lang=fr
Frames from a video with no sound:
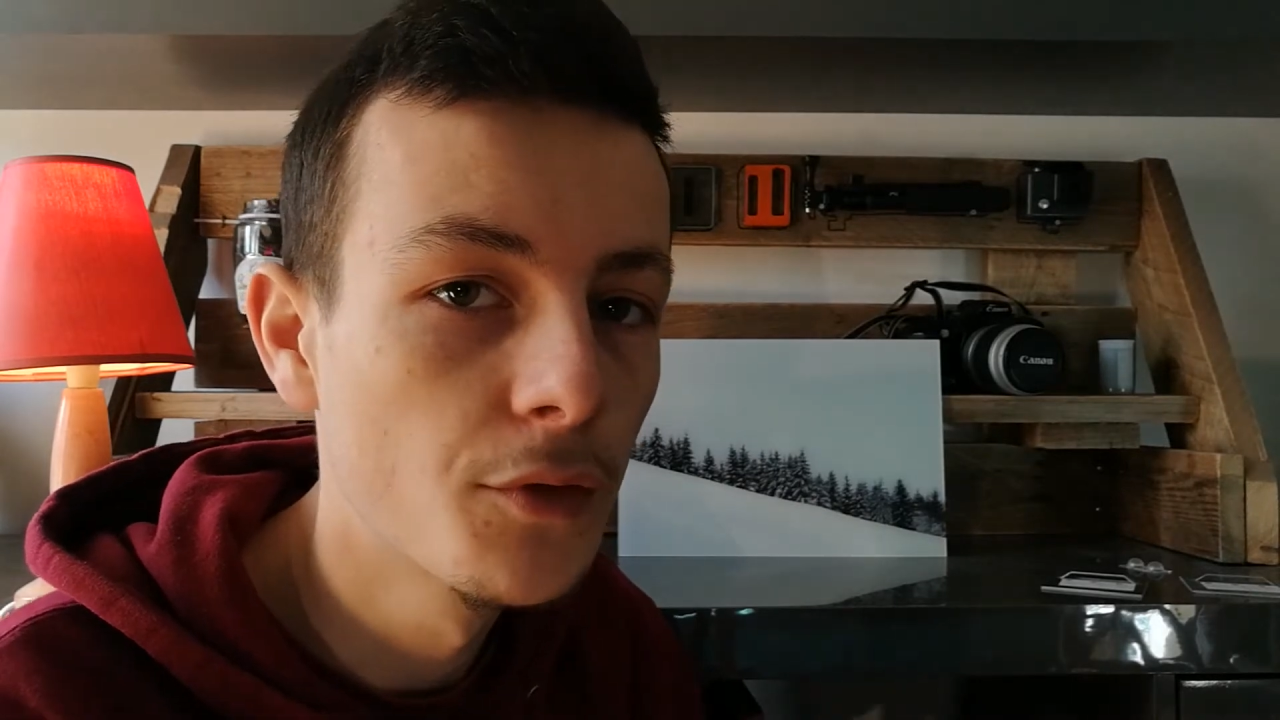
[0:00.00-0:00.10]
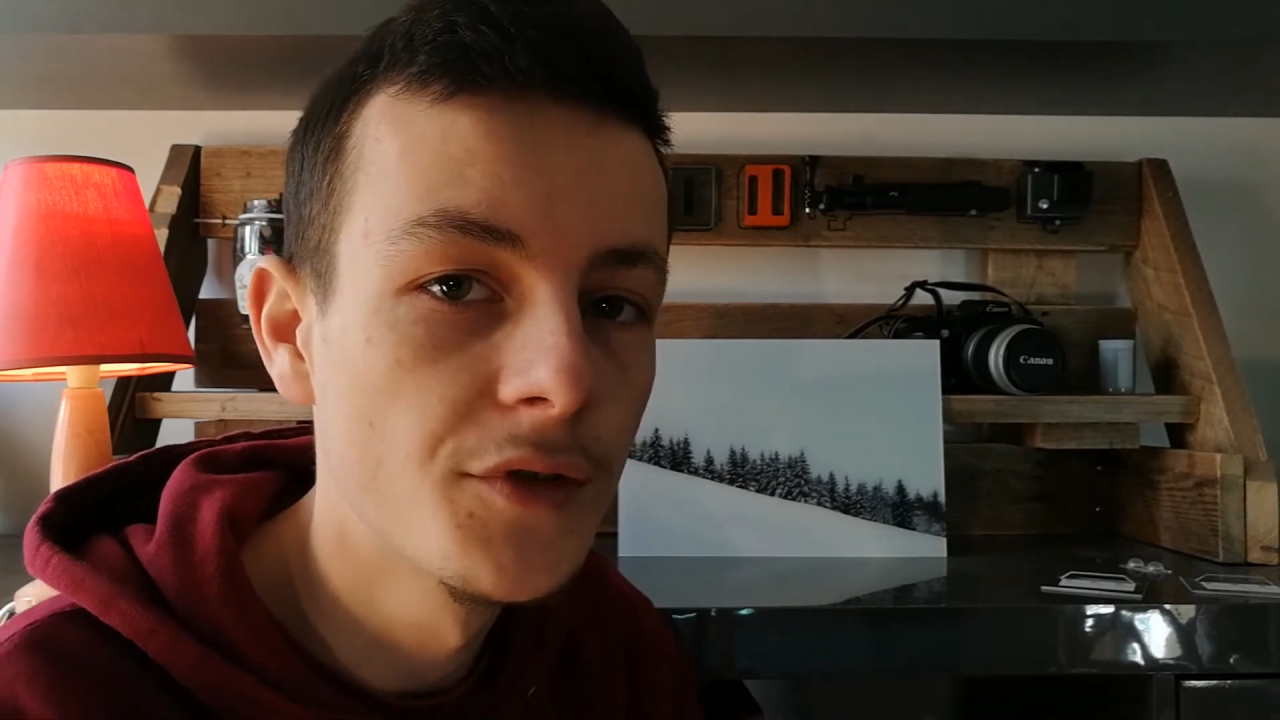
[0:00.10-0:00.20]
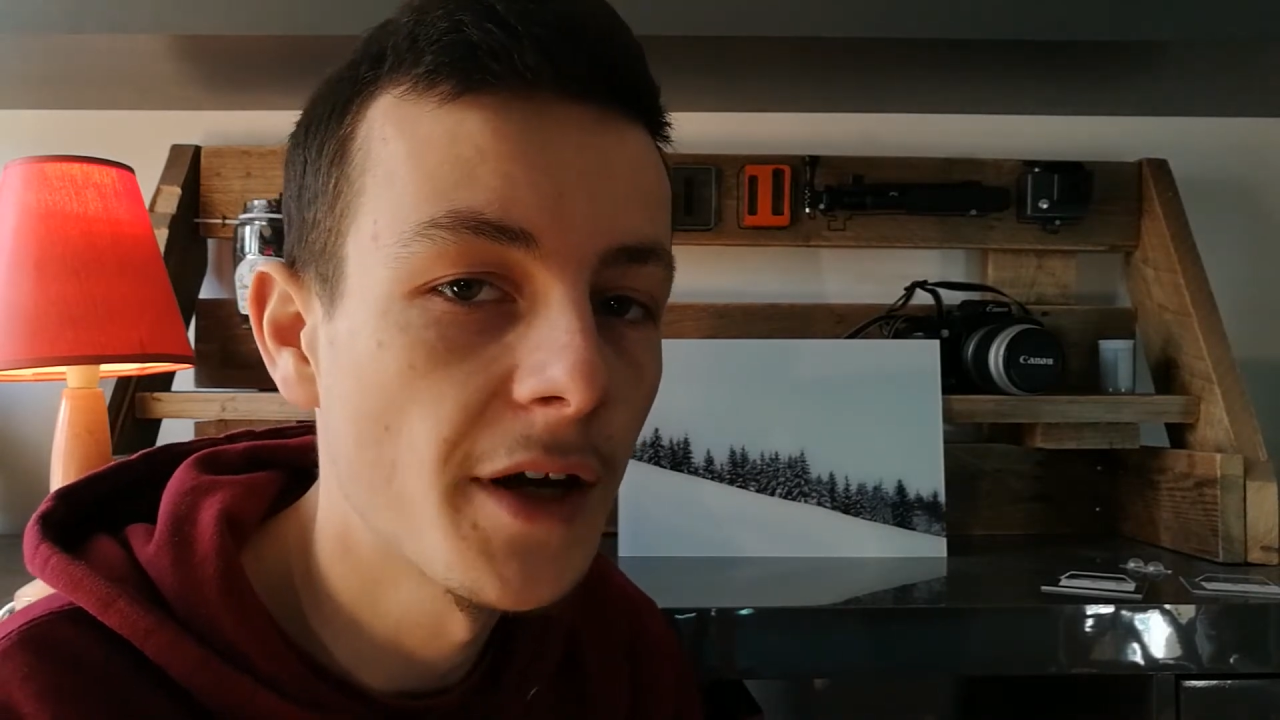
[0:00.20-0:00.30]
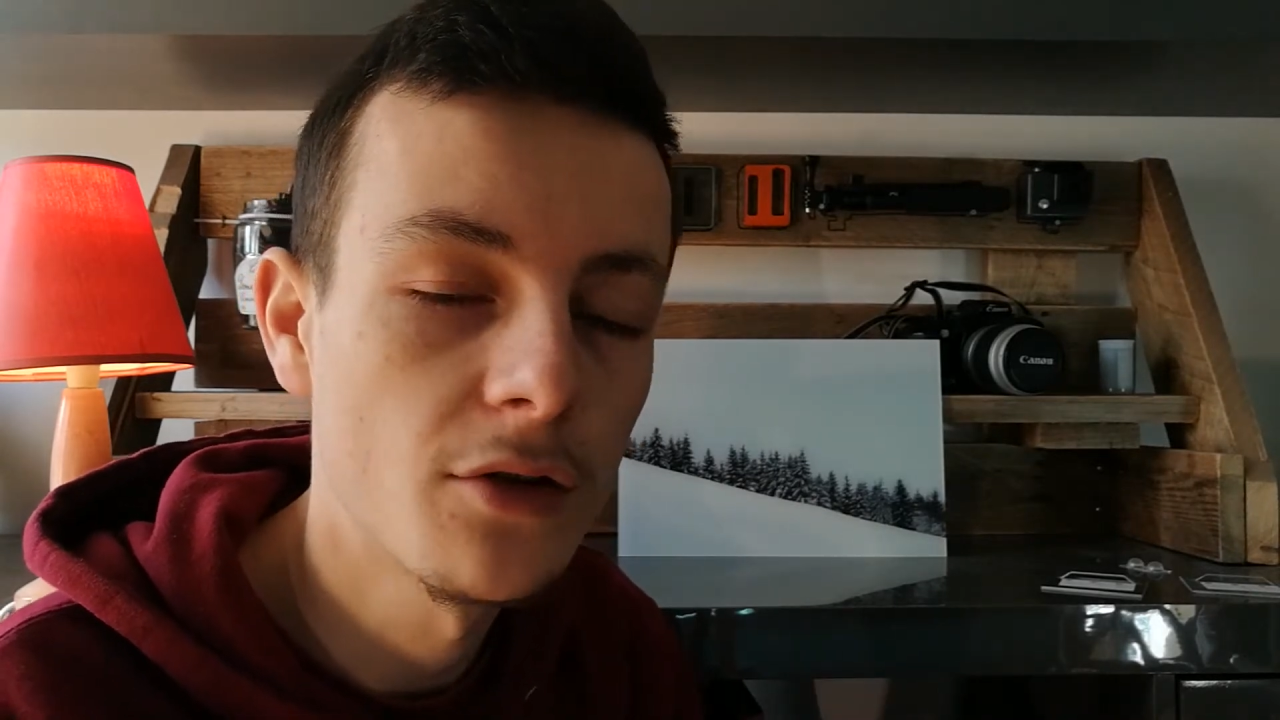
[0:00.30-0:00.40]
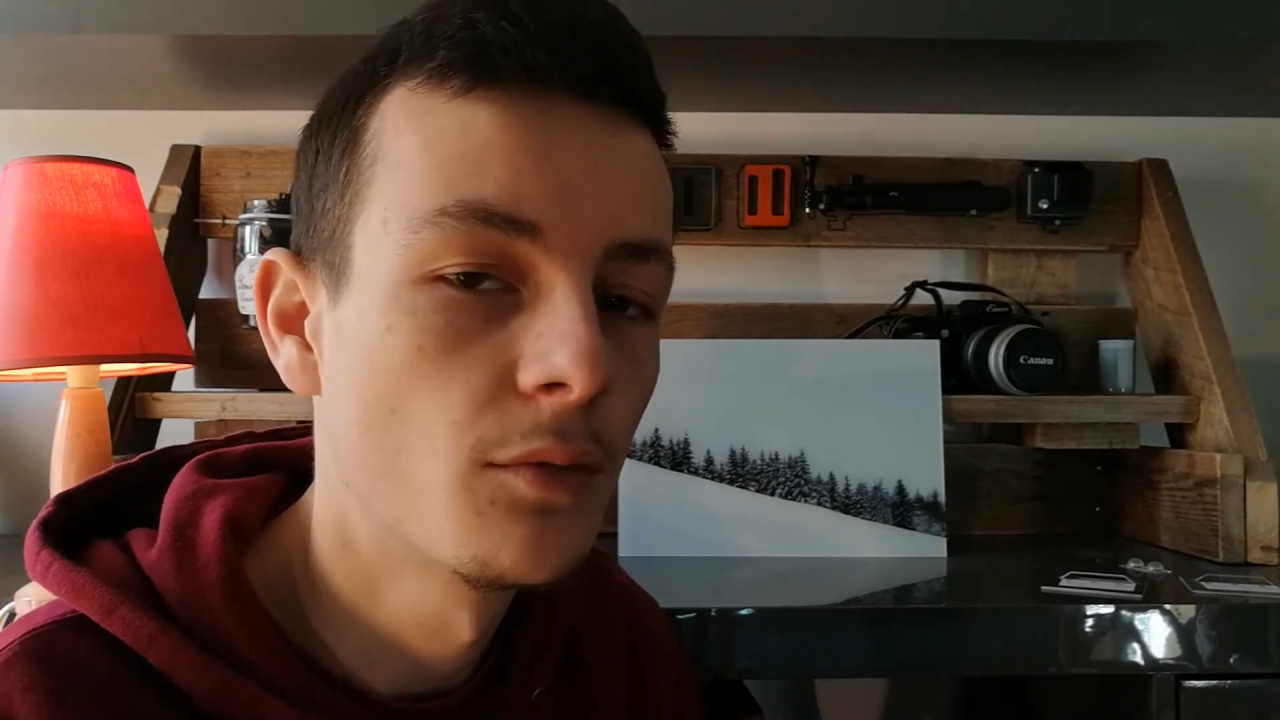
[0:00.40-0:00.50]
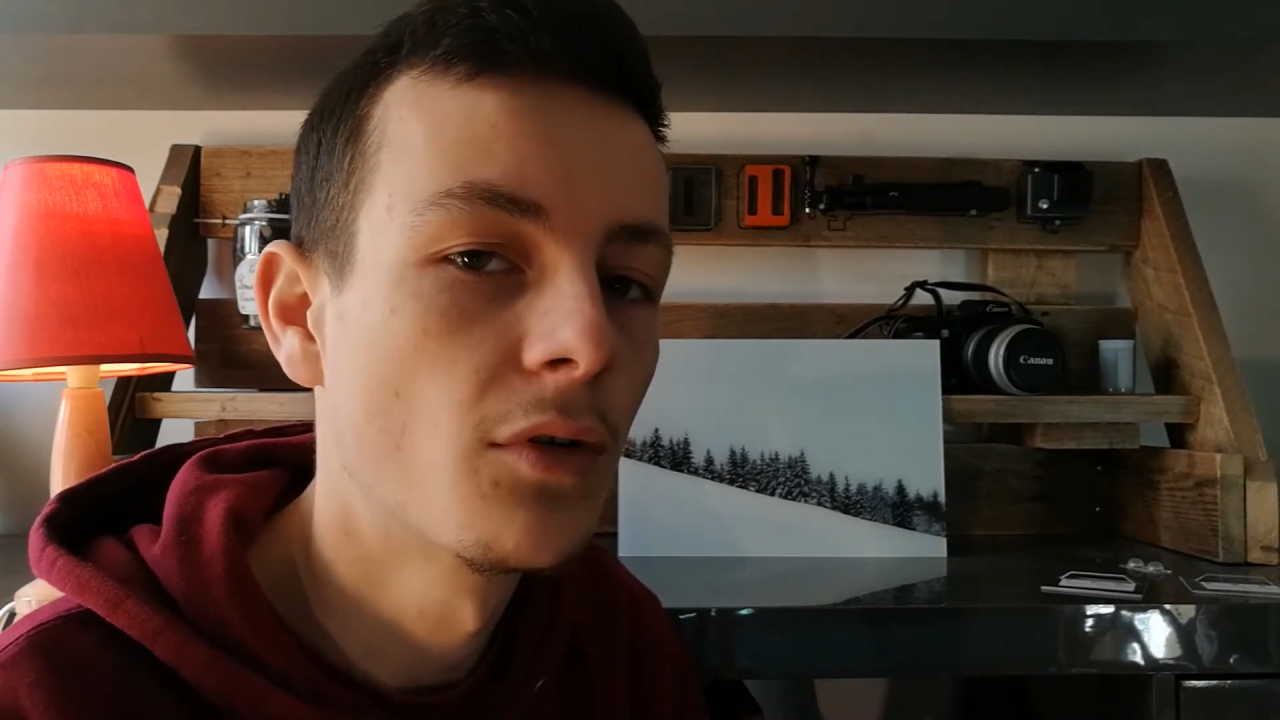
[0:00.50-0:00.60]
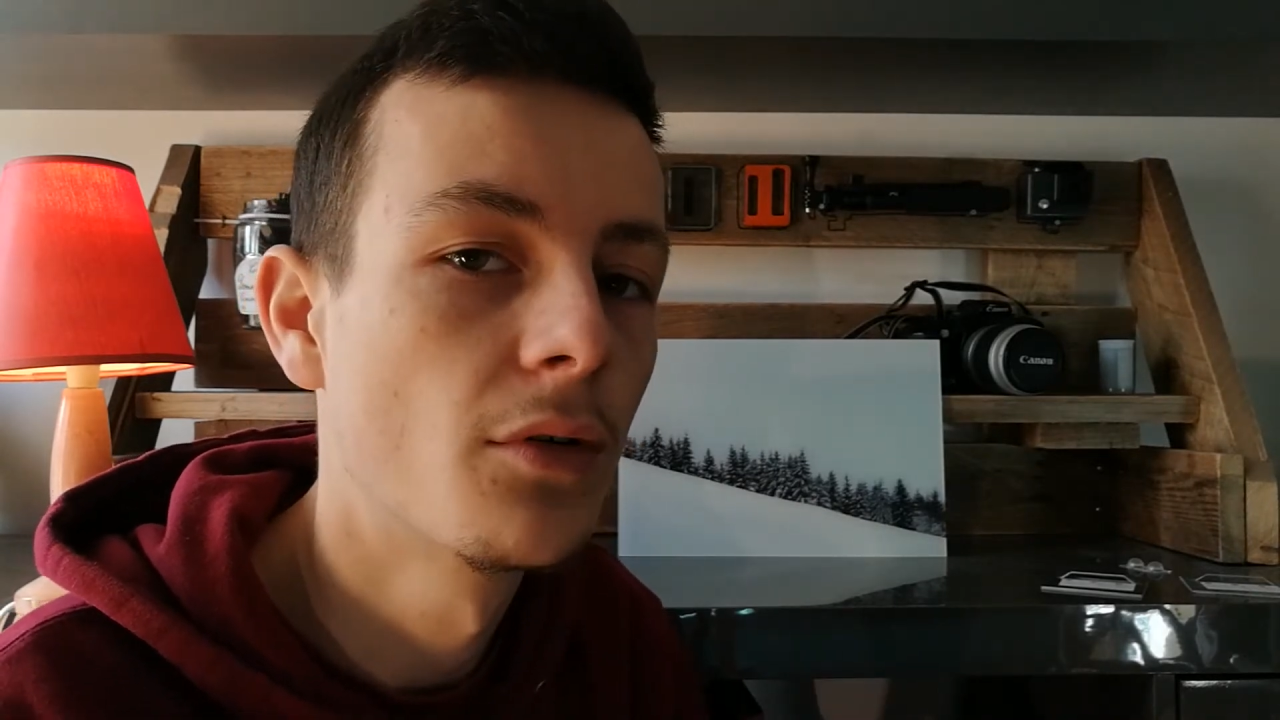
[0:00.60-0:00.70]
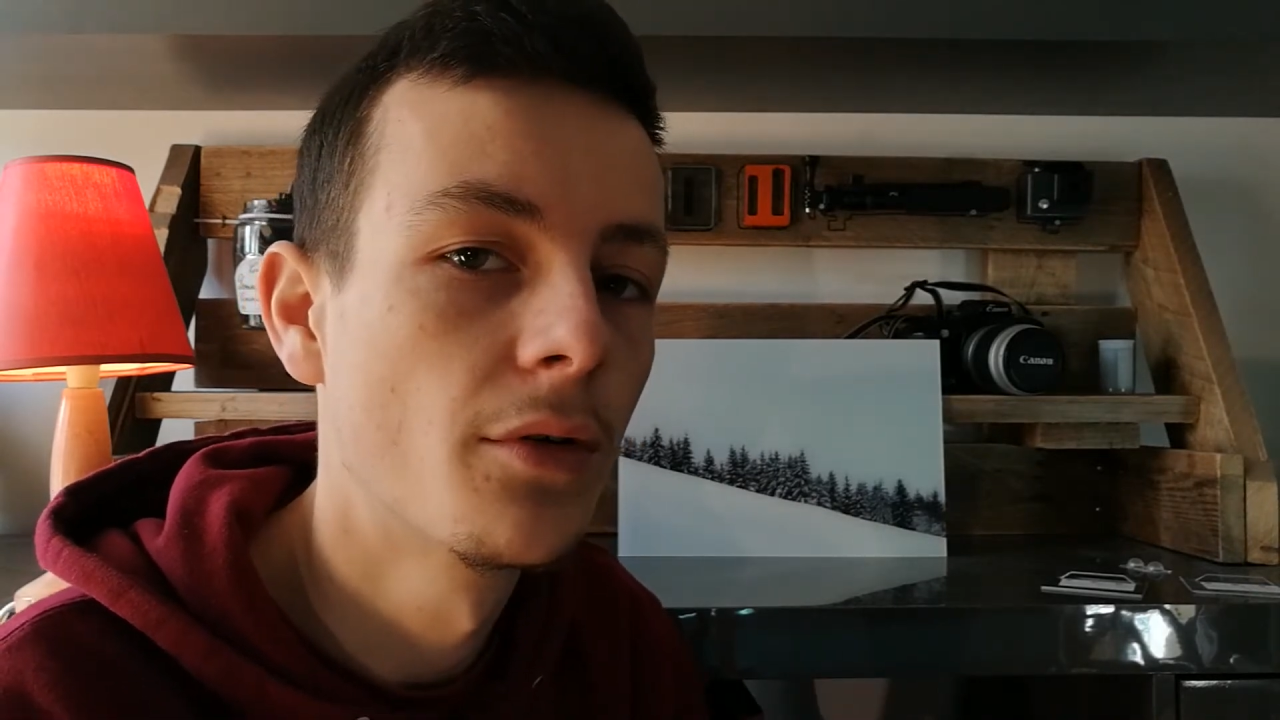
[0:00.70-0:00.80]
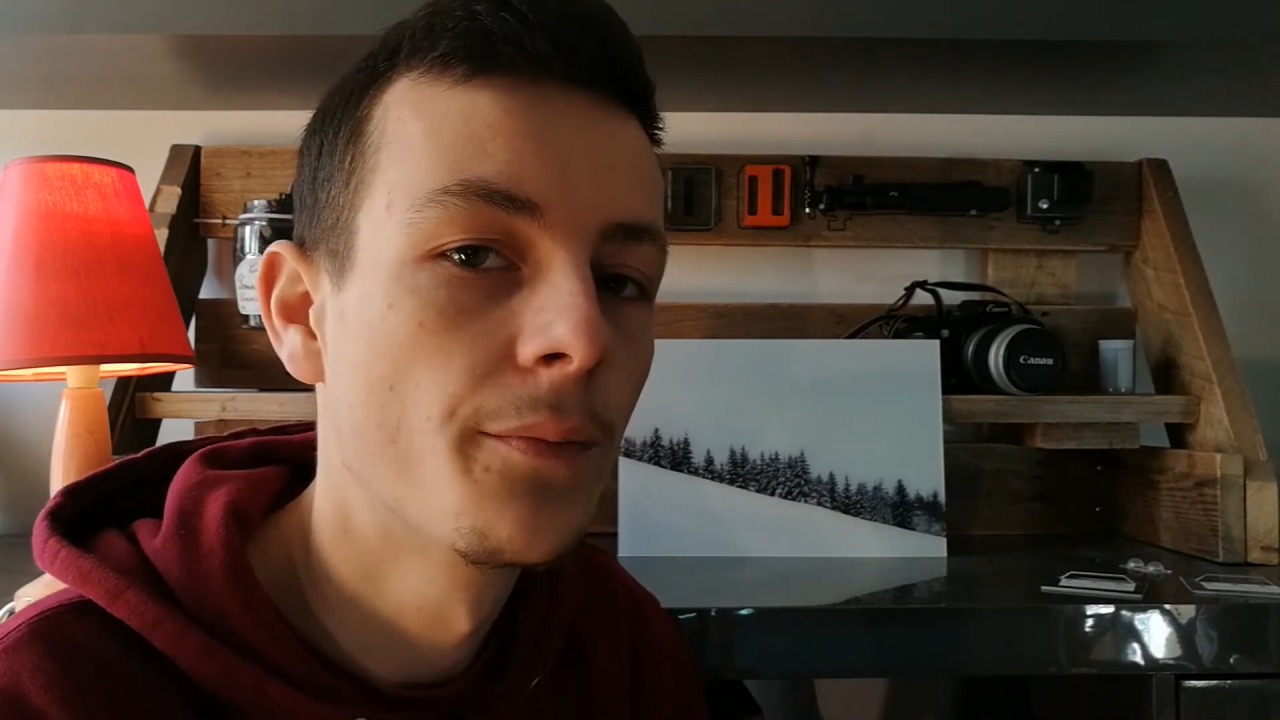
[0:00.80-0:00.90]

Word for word: directement. Euh,